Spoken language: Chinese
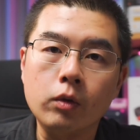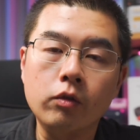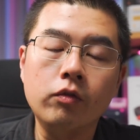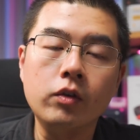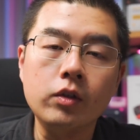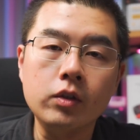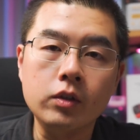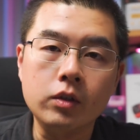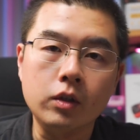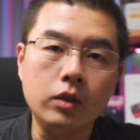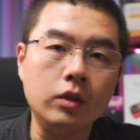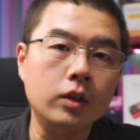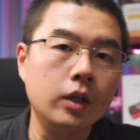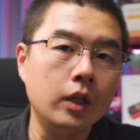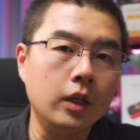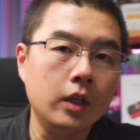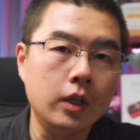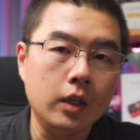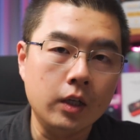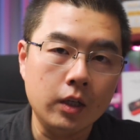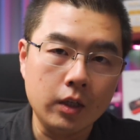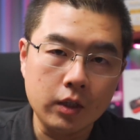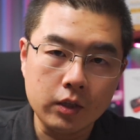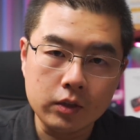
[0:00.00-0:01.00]
会分成
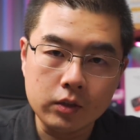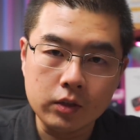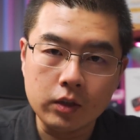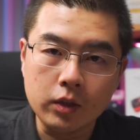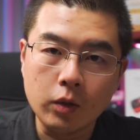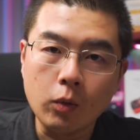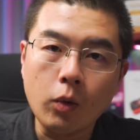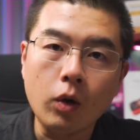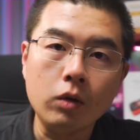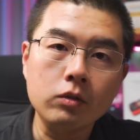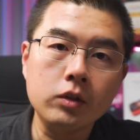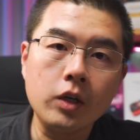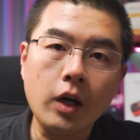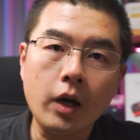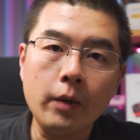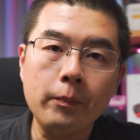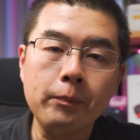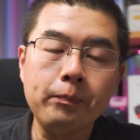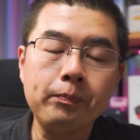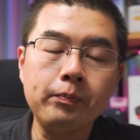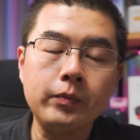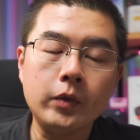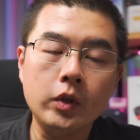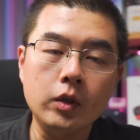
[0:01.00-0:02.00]
几个框架。
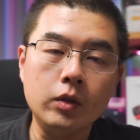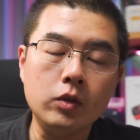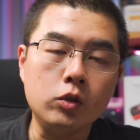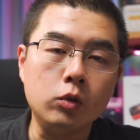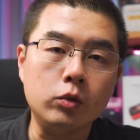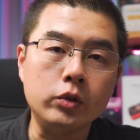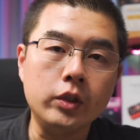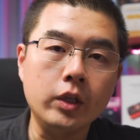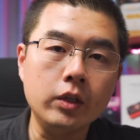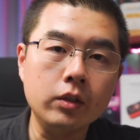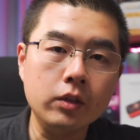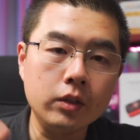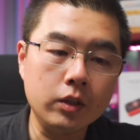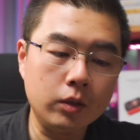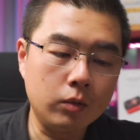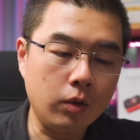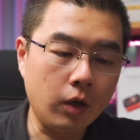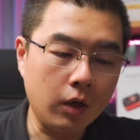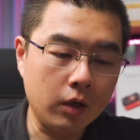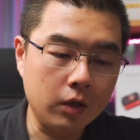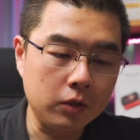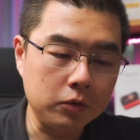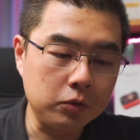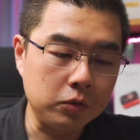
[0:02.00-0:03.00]
那首先第一
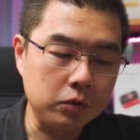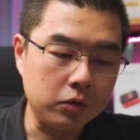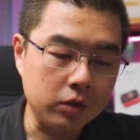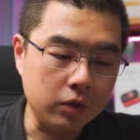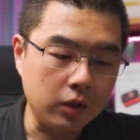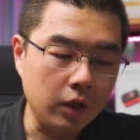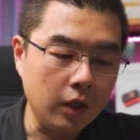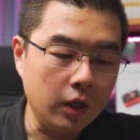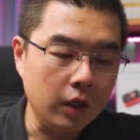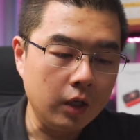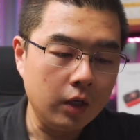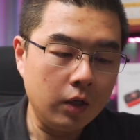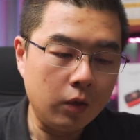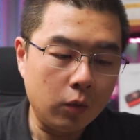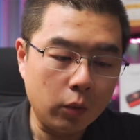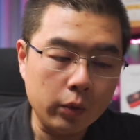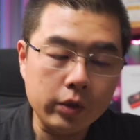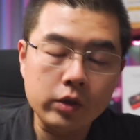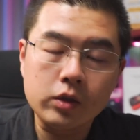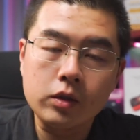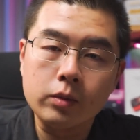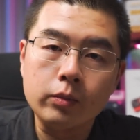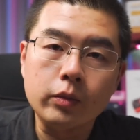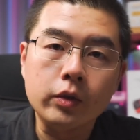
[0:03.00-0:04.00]
块呢，就是
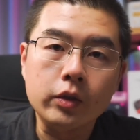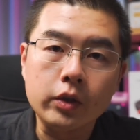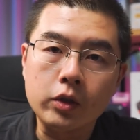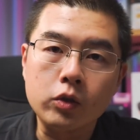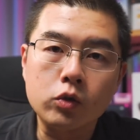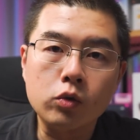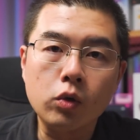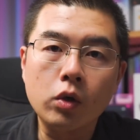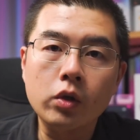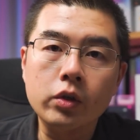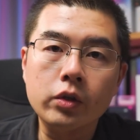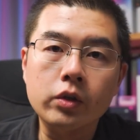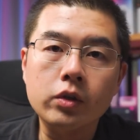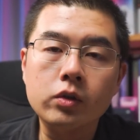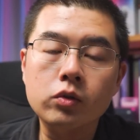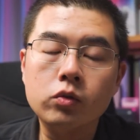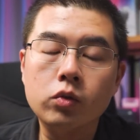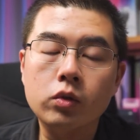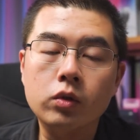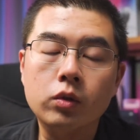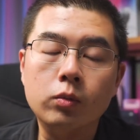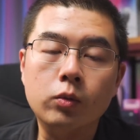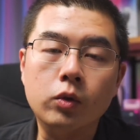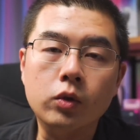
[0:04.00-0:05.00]
为什么这个双1英
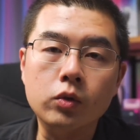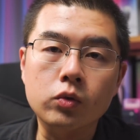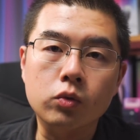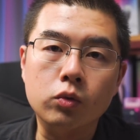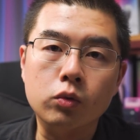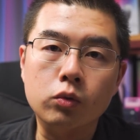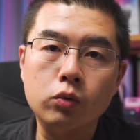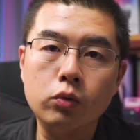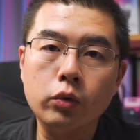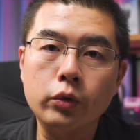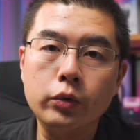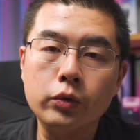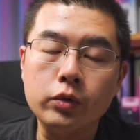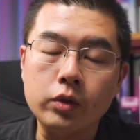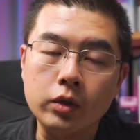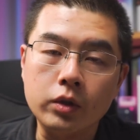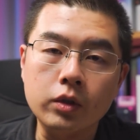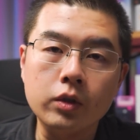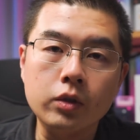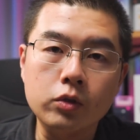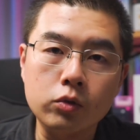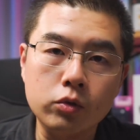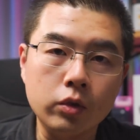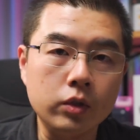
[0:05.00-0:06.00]
寸的模组对于整
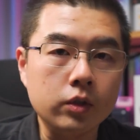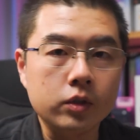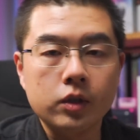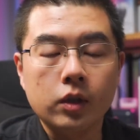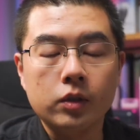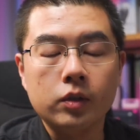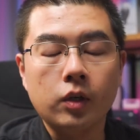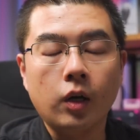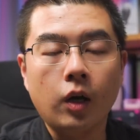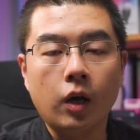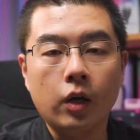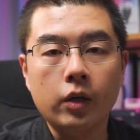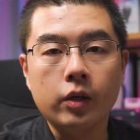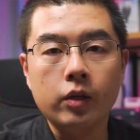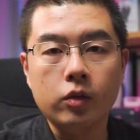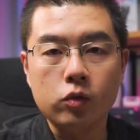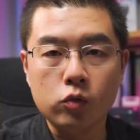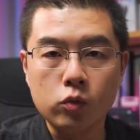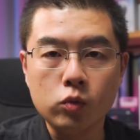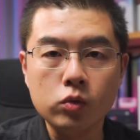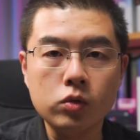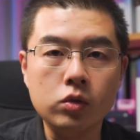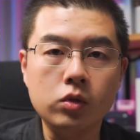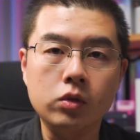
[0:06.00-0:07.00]
个全景相机行业
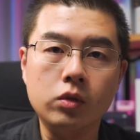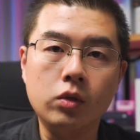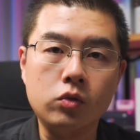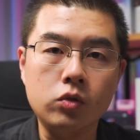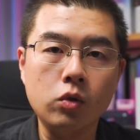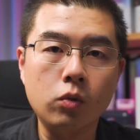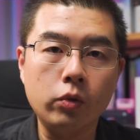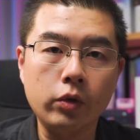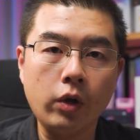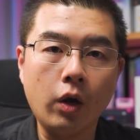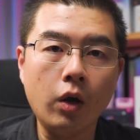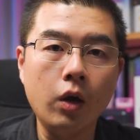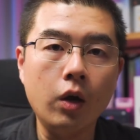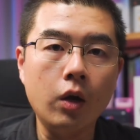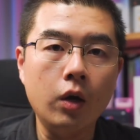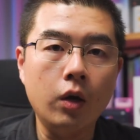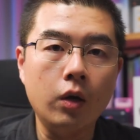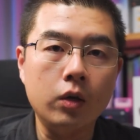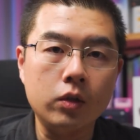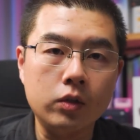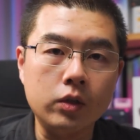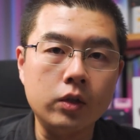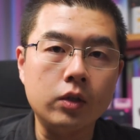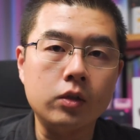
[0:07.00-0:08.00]
如此的重要？
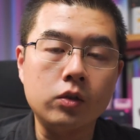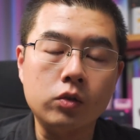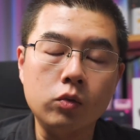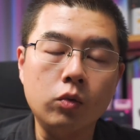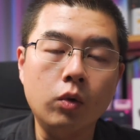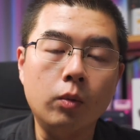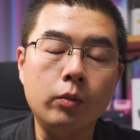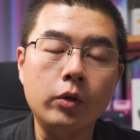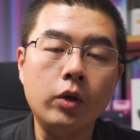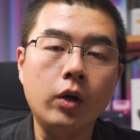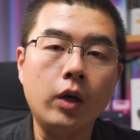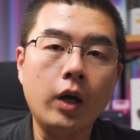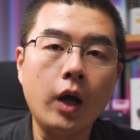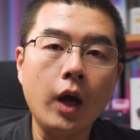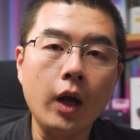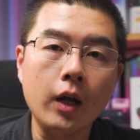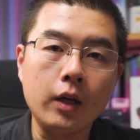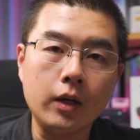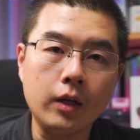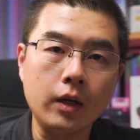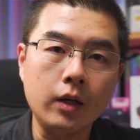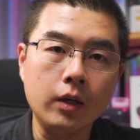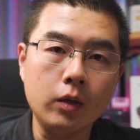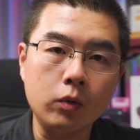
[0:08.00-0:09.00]
这个时候我们要
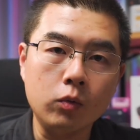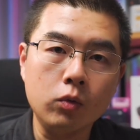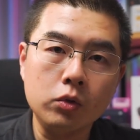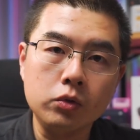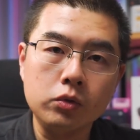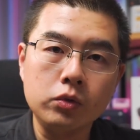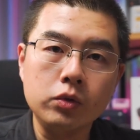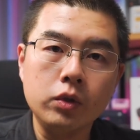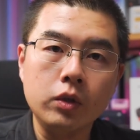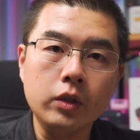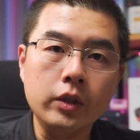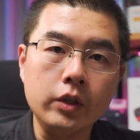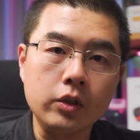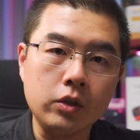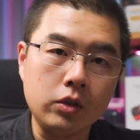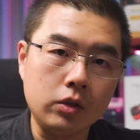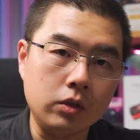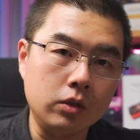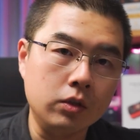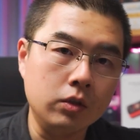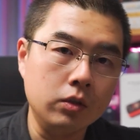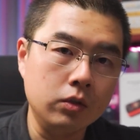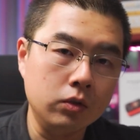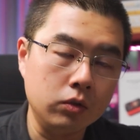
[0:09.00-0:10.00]
看看过去的历
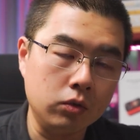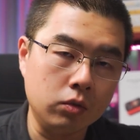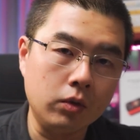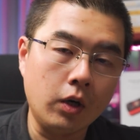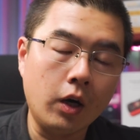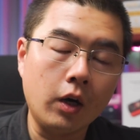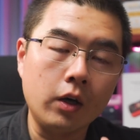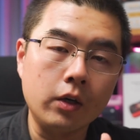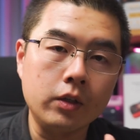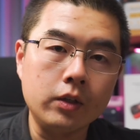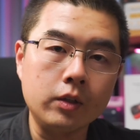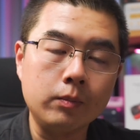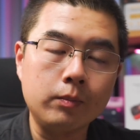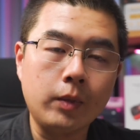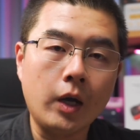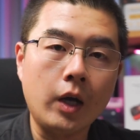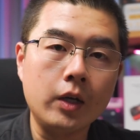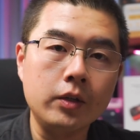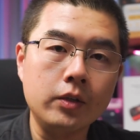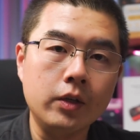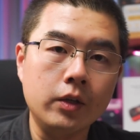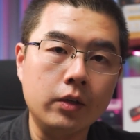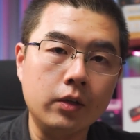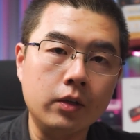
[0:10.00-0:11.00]
史，从
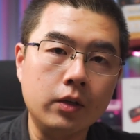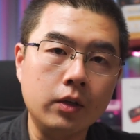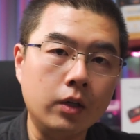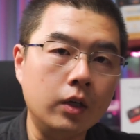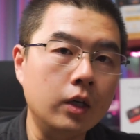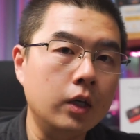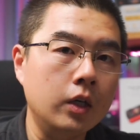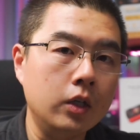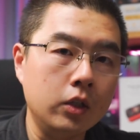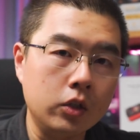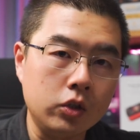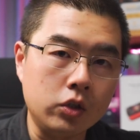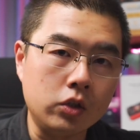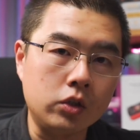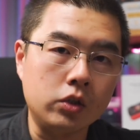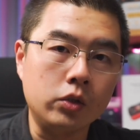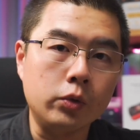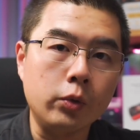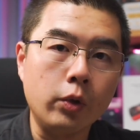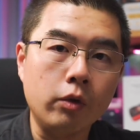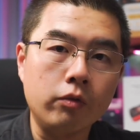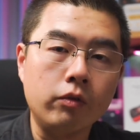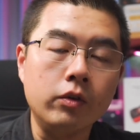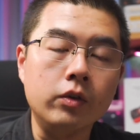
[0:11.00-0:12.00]
2018年的
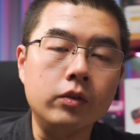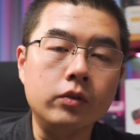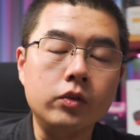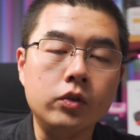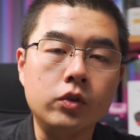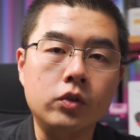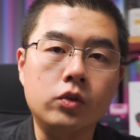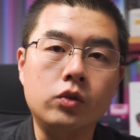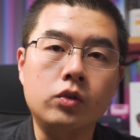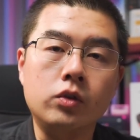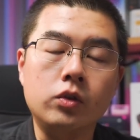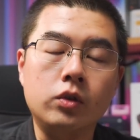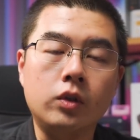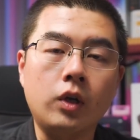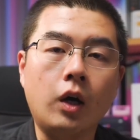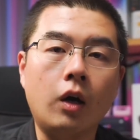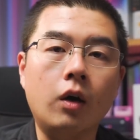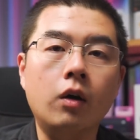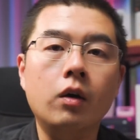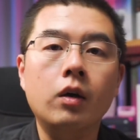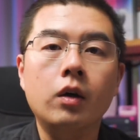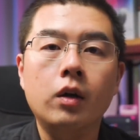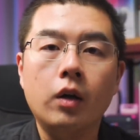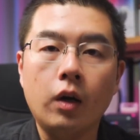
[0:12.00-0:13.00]
10月份一直
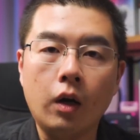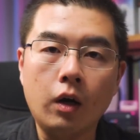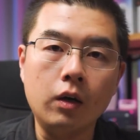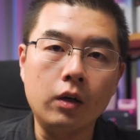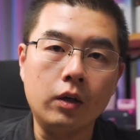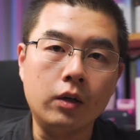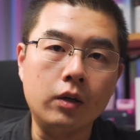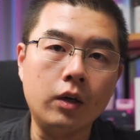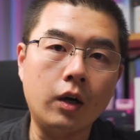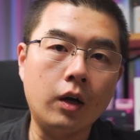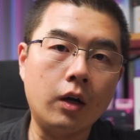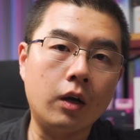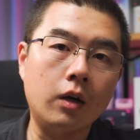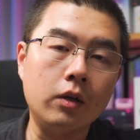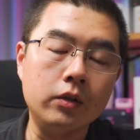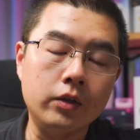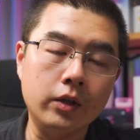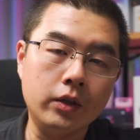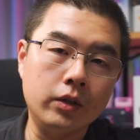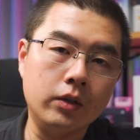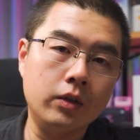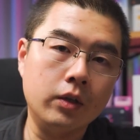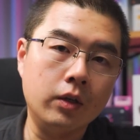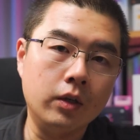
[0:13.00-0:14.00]
到2022
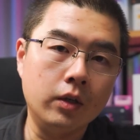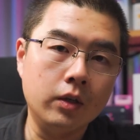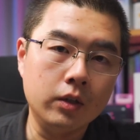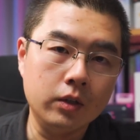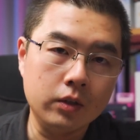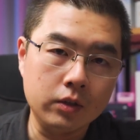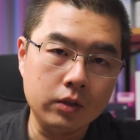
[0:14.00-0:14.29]
年的